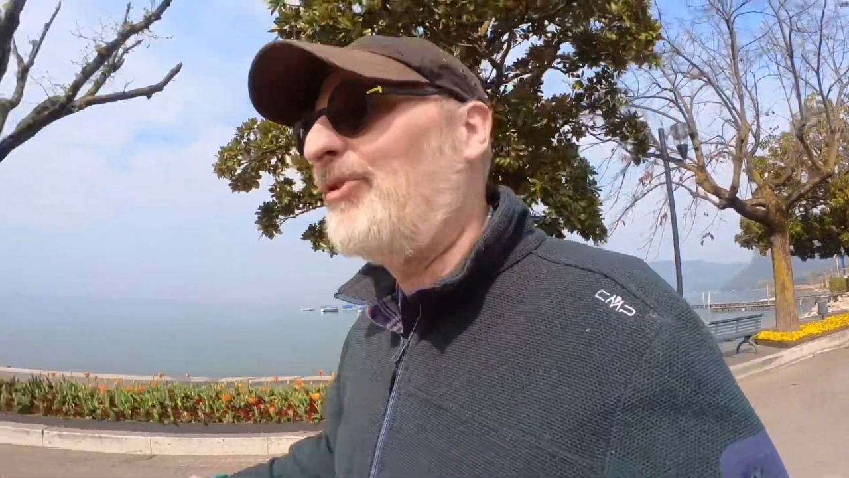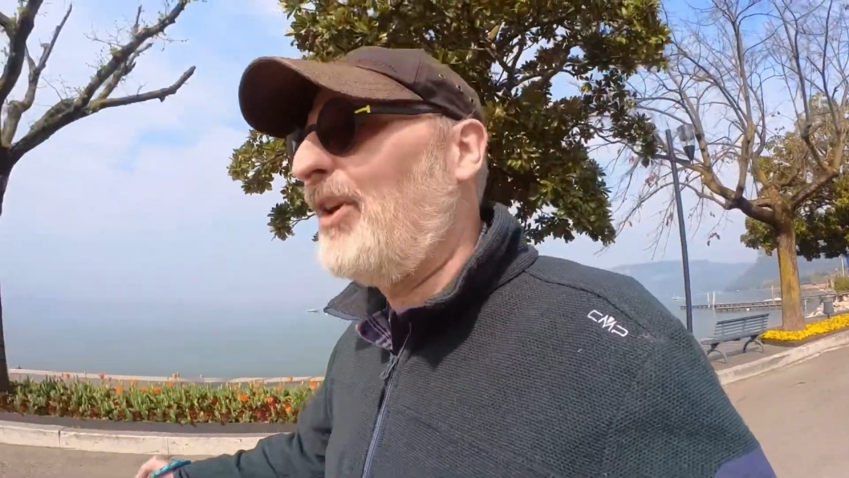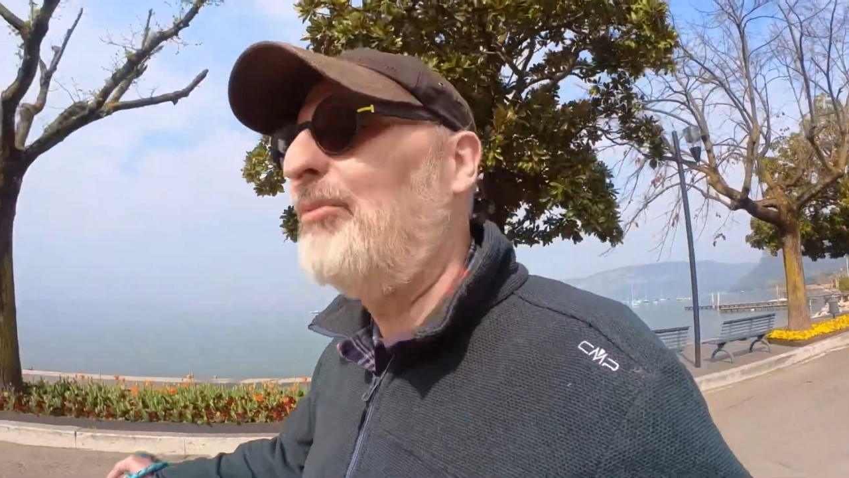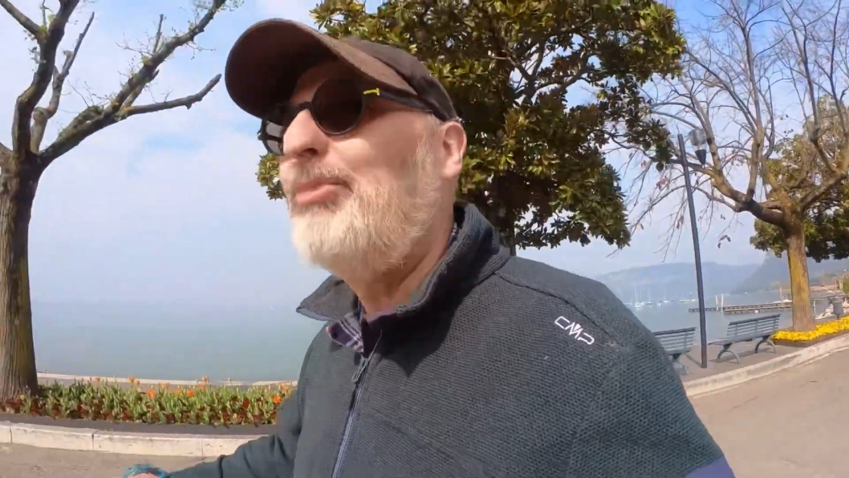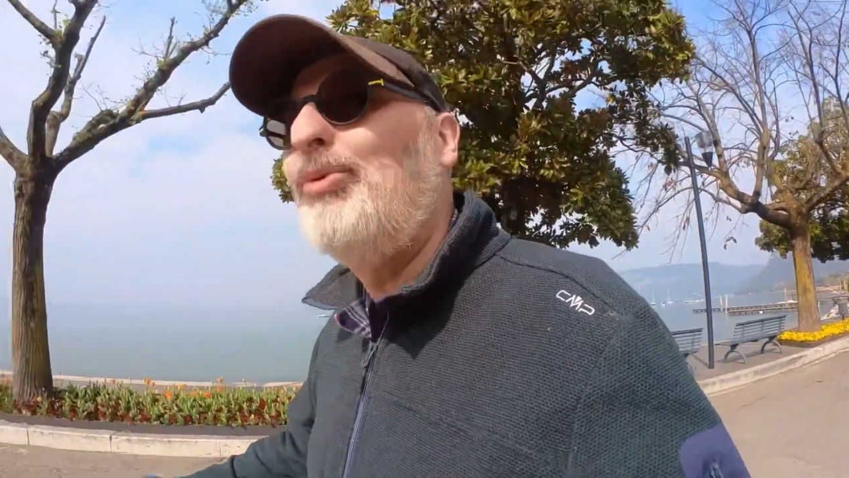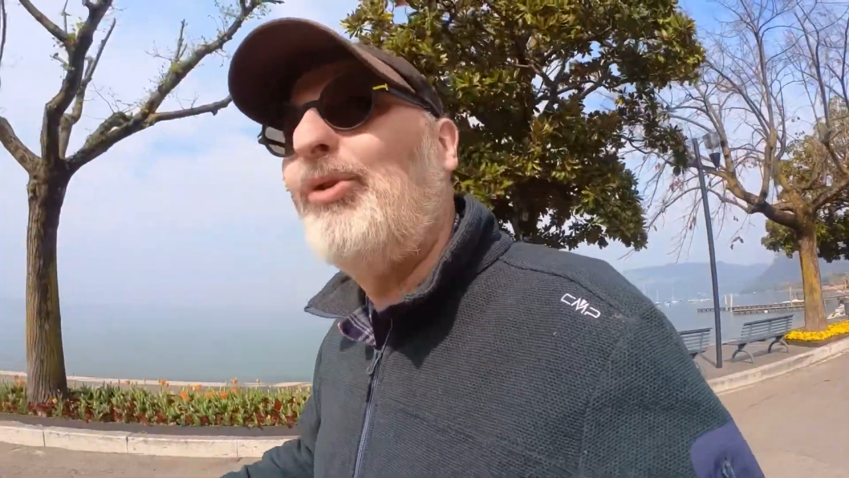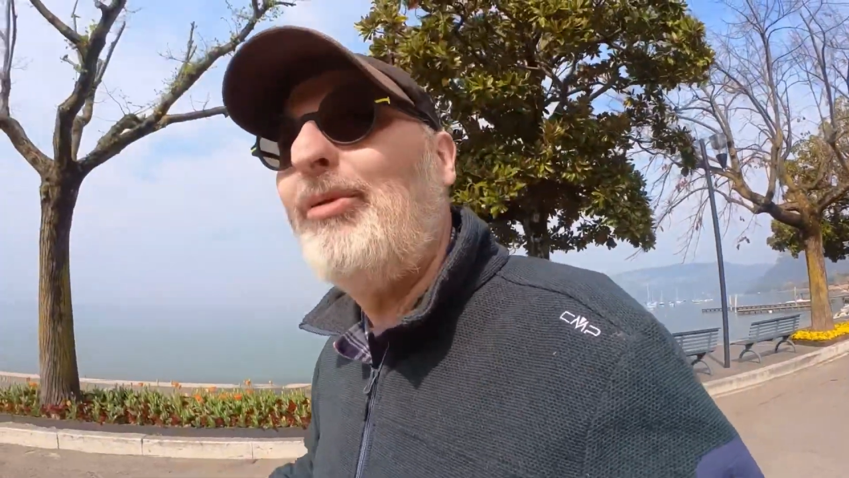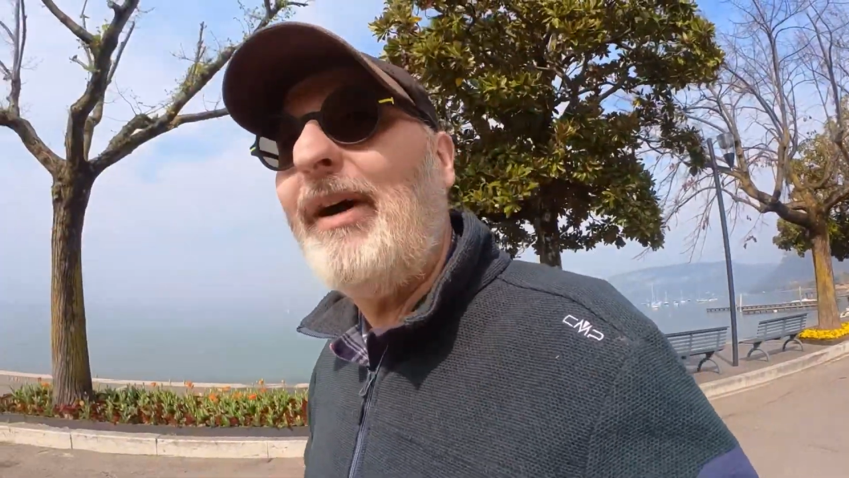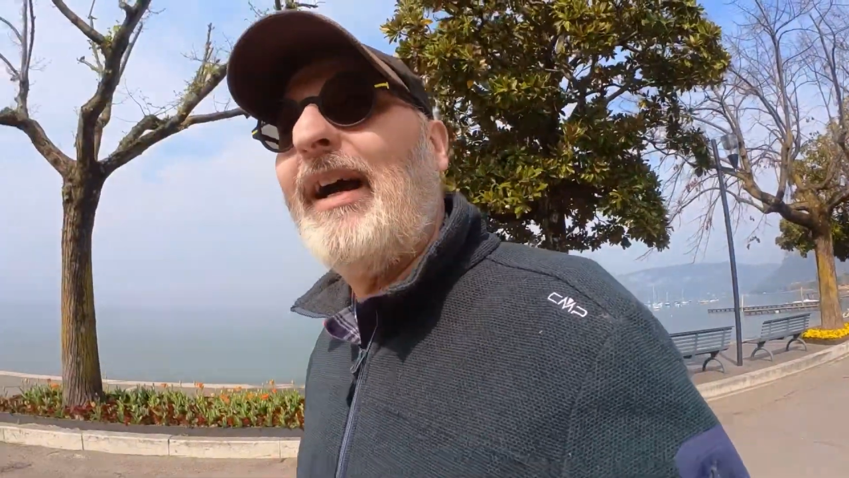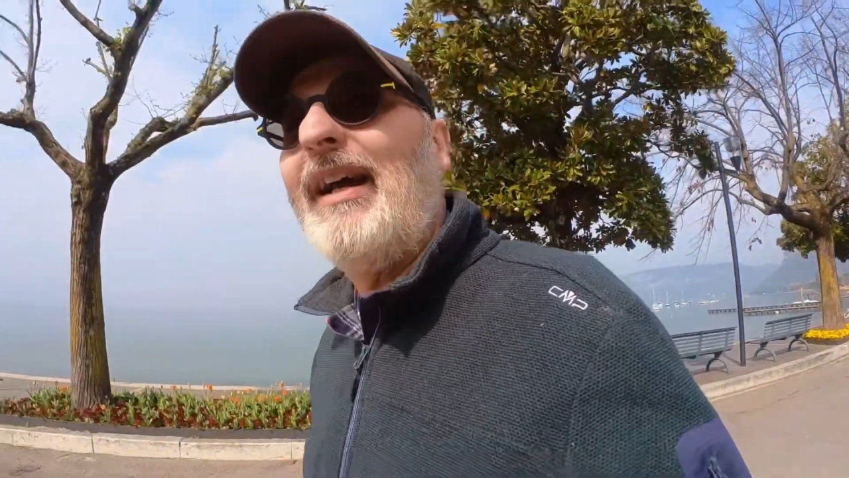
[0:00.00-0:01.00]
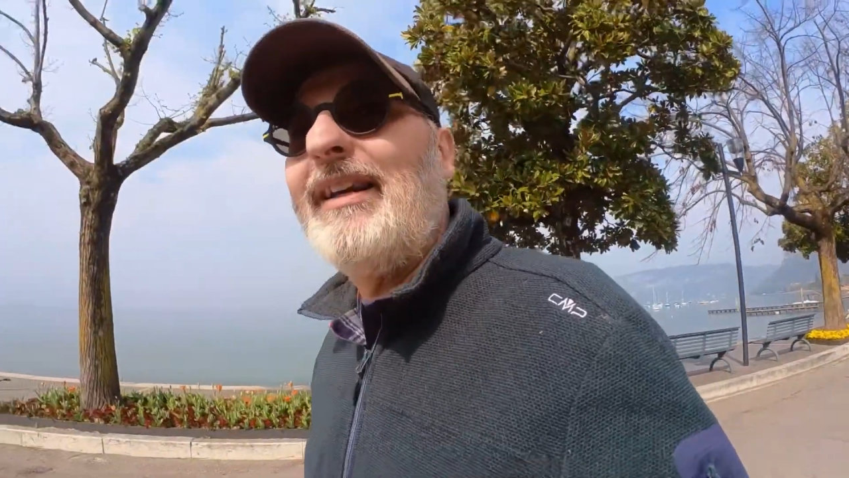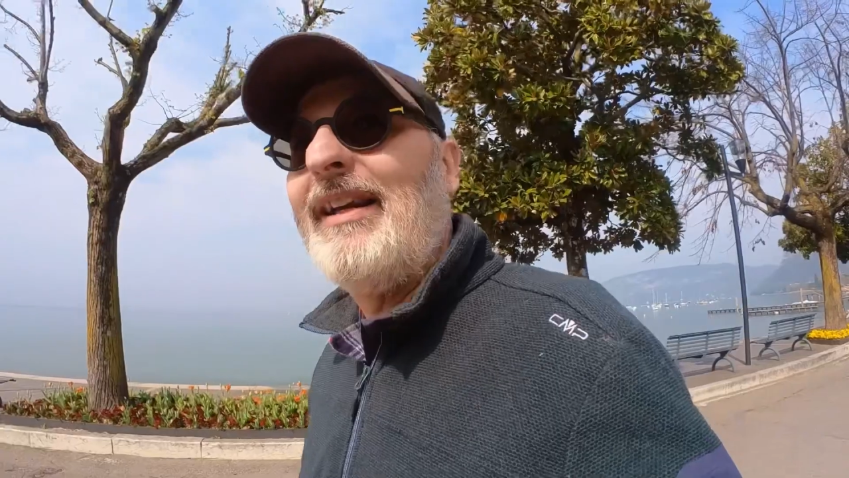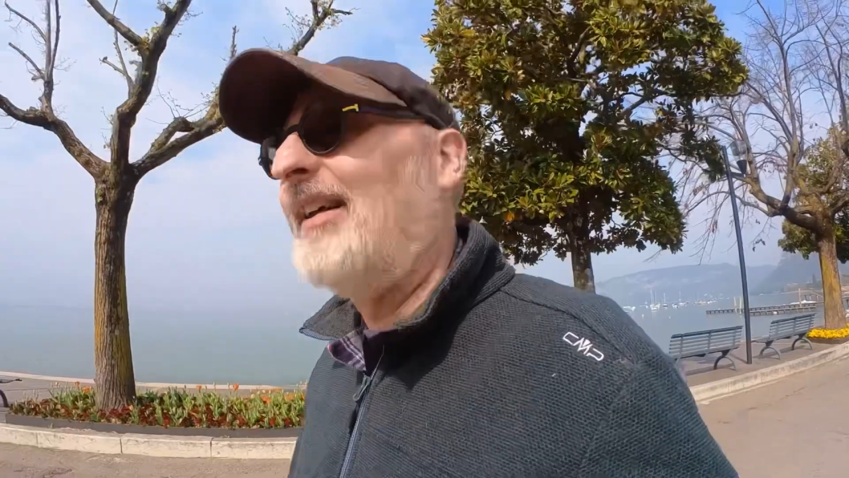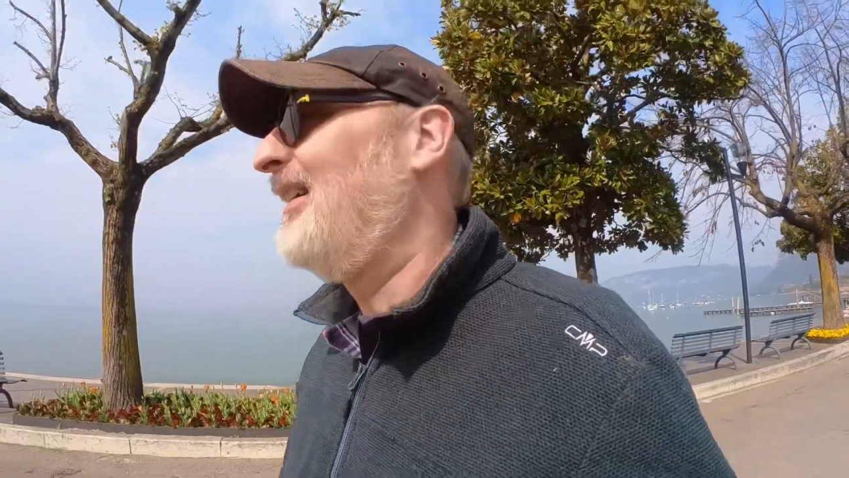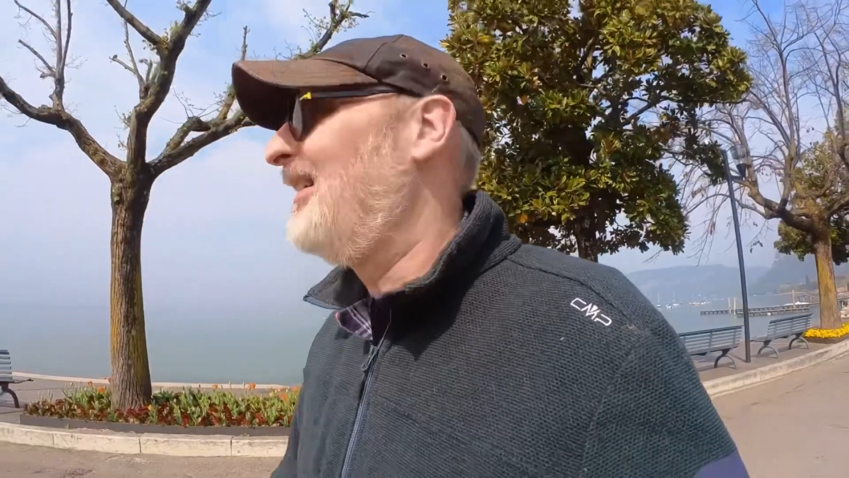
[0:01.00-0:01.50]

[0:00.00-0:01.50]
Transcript: c'è il buco magari